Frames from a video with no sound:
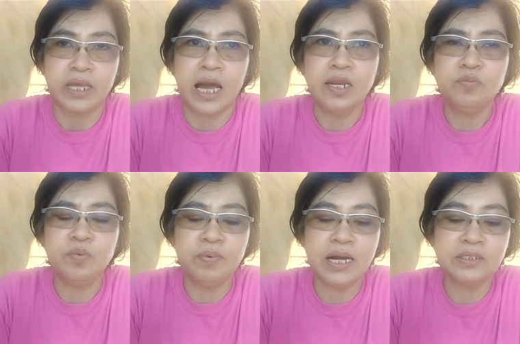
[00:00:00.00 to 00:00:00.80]
Ano
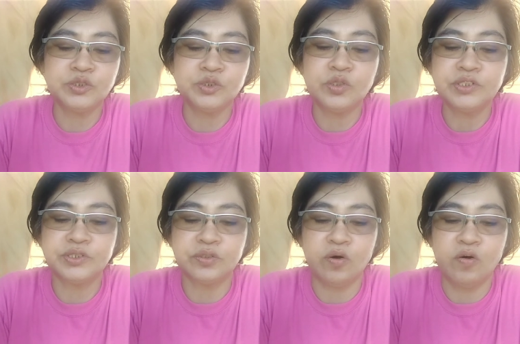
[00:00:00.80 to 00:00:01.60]
po ba ang
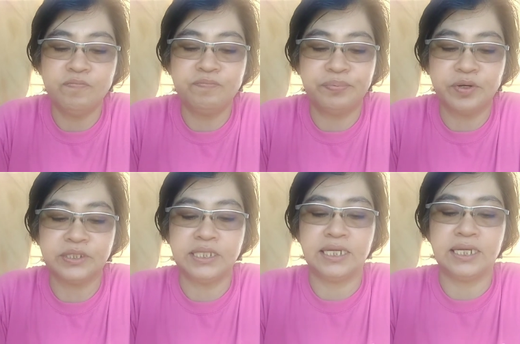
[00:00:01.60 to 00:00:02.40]
source of
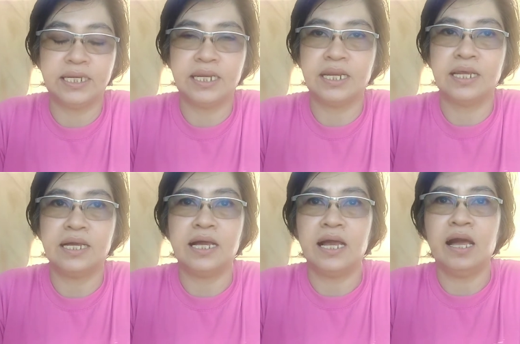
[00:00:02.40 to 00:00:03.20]
protein?
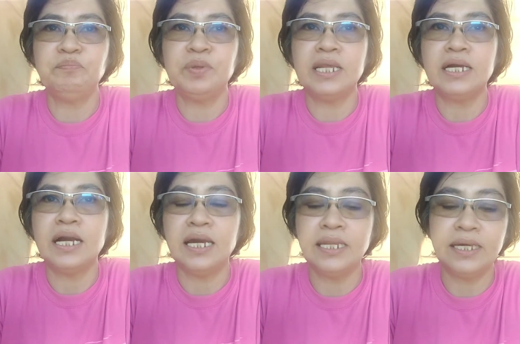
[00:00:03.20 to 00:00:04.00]
Ang
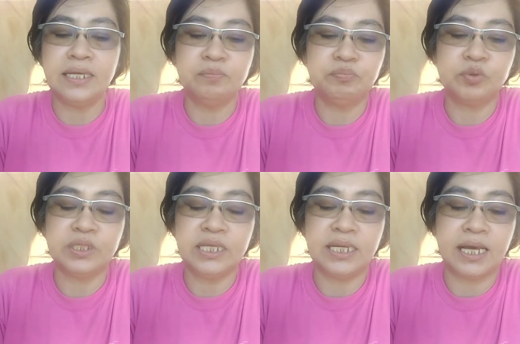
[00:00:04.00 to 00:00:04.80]
pinanggagalingan ng
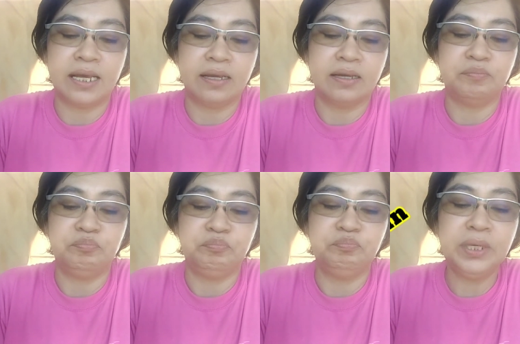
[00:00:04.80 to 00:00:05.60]
protina?
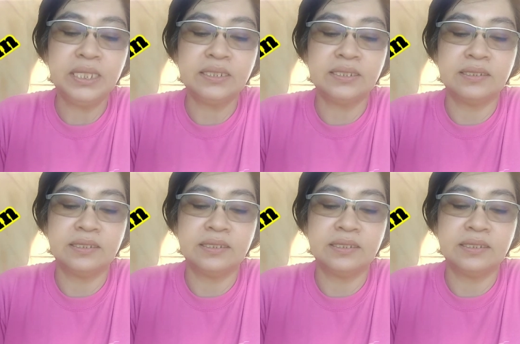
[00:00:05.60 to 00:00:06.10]
Meat,